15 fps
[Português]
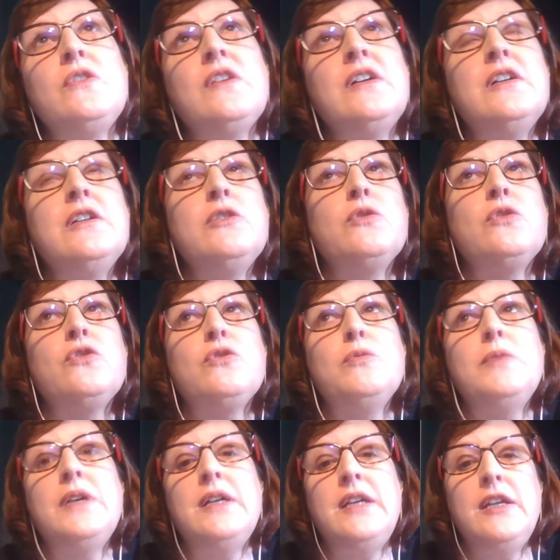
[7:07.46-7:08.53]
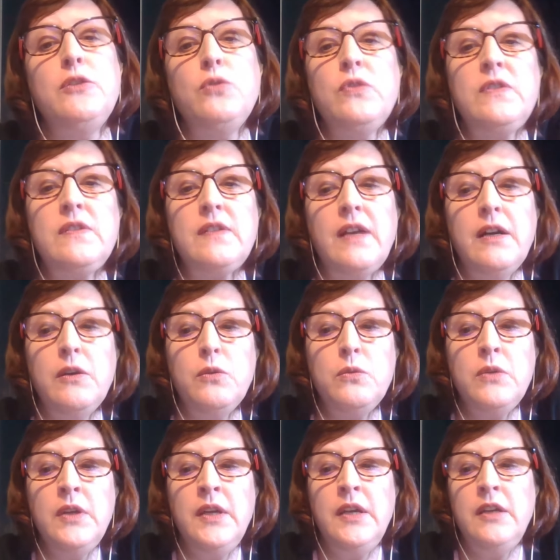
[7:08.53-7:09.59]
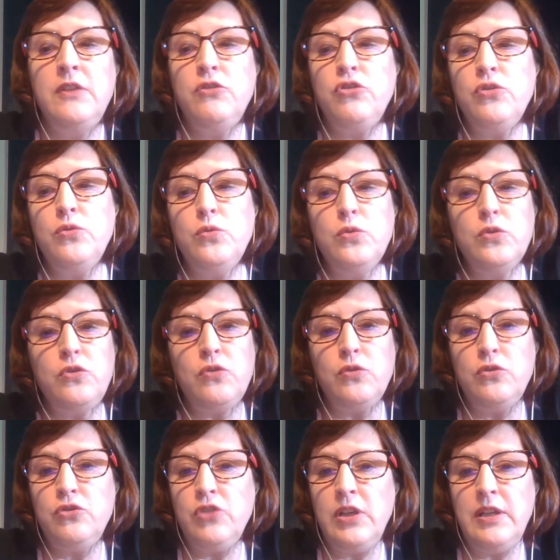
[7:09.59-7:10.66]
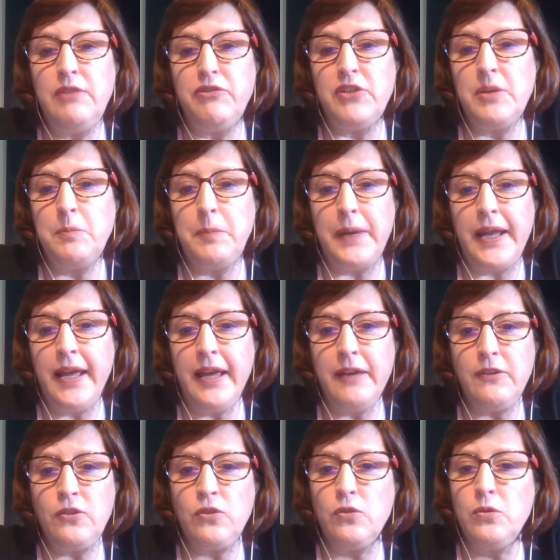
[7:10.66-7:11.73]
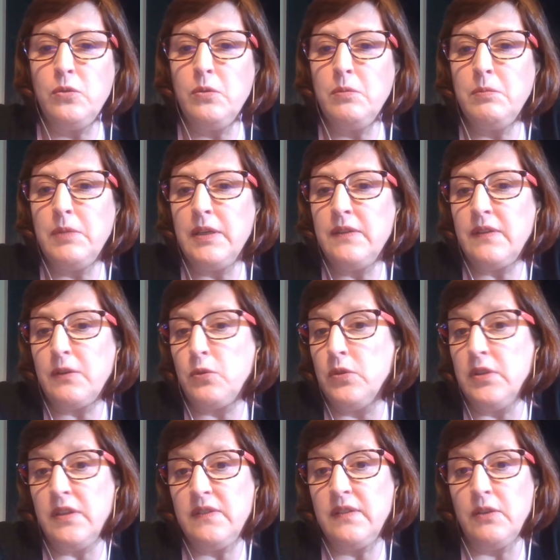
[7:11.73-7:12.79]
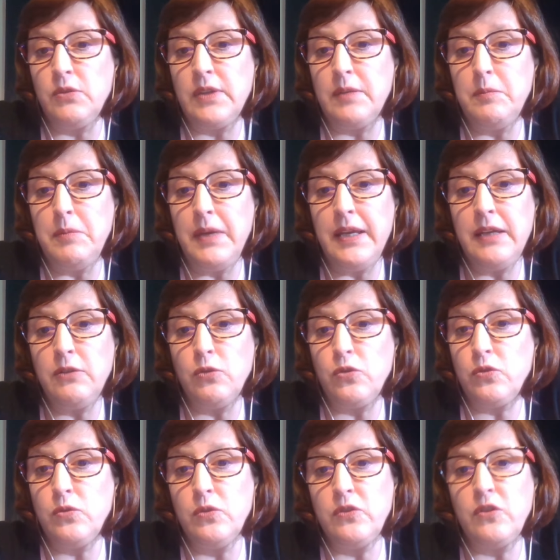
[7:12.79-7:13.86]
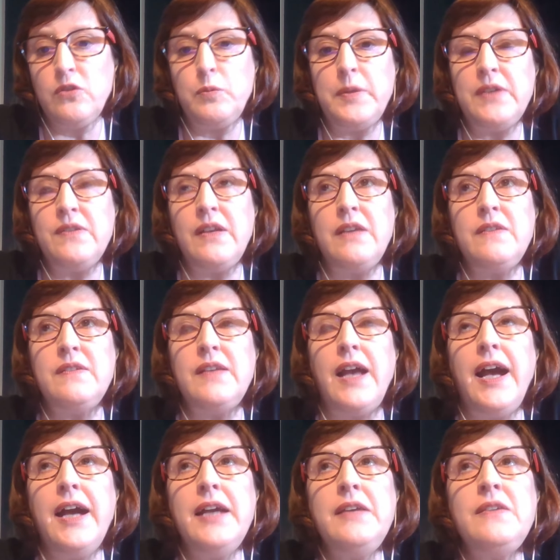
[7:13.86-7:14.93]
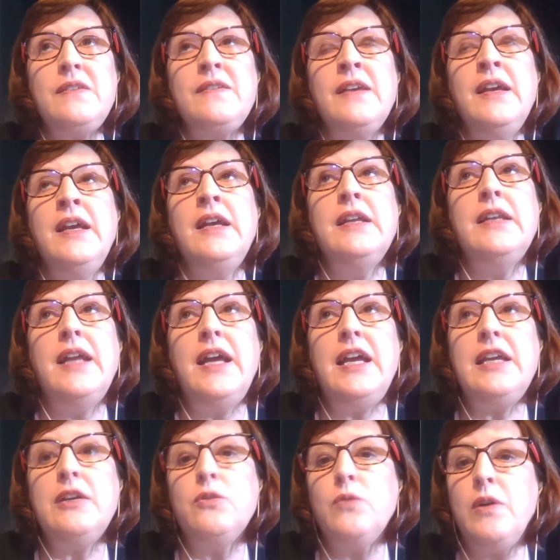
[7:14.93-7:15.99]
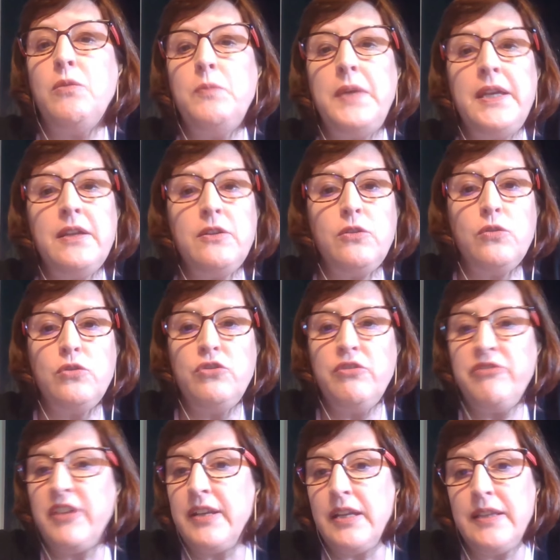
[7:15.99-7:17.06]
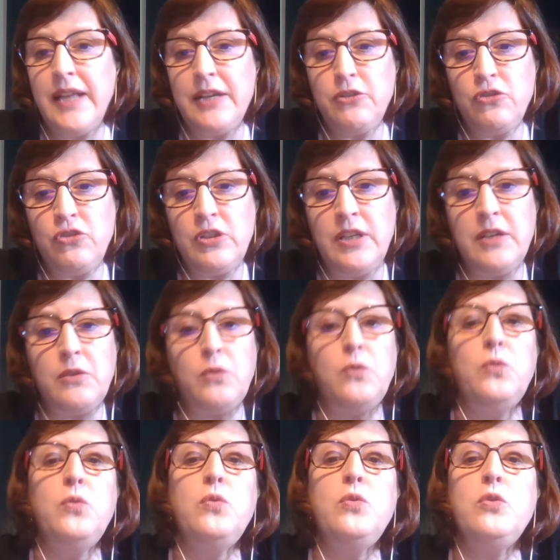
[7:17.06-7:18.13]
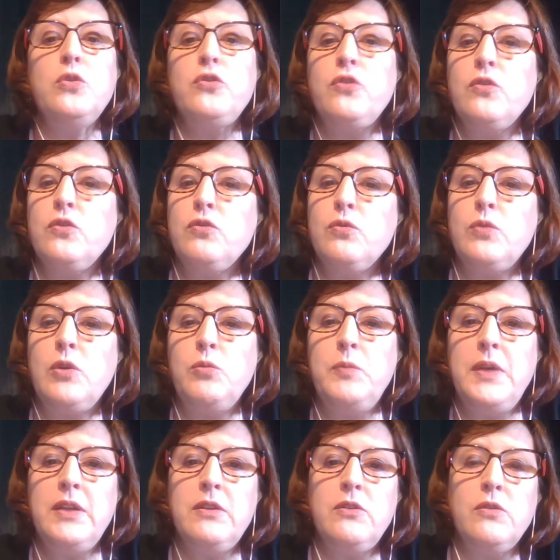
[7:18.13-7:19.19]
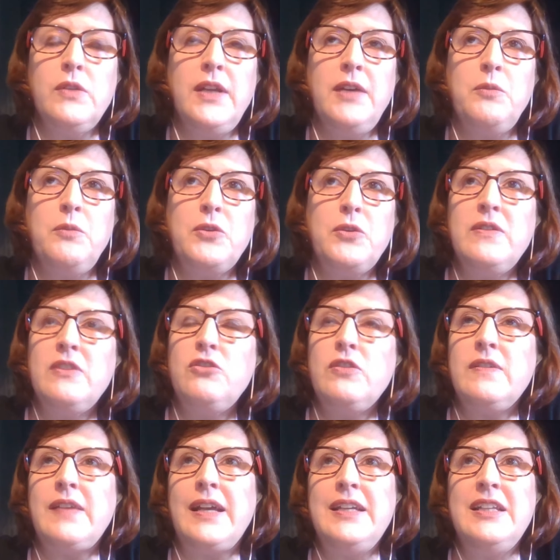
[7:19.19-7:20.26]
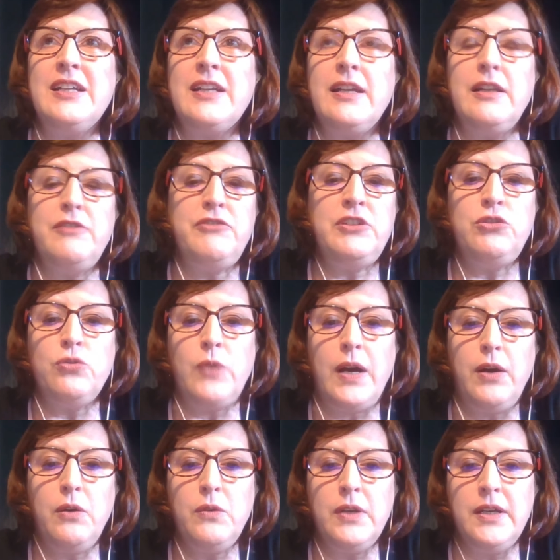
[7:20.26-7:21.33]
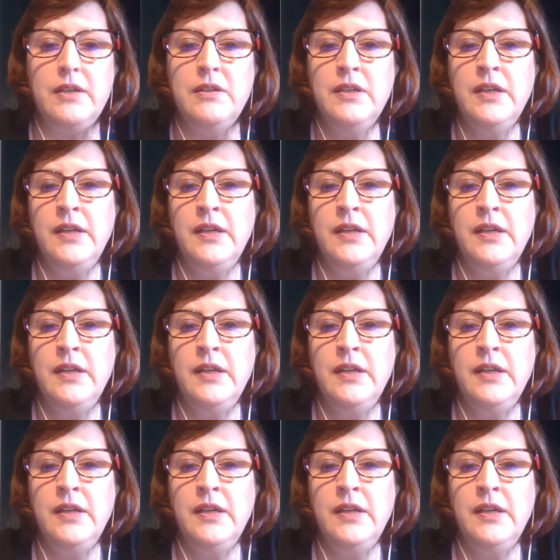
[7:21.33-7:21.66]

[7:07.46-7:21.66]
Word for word: anos uma redução de uso de livro impresso, mas aconteceu também nos cursos presenciais, né? E um aumento de variedade de recursos, um aumento, né? Uma coisa de sair daquela videoaula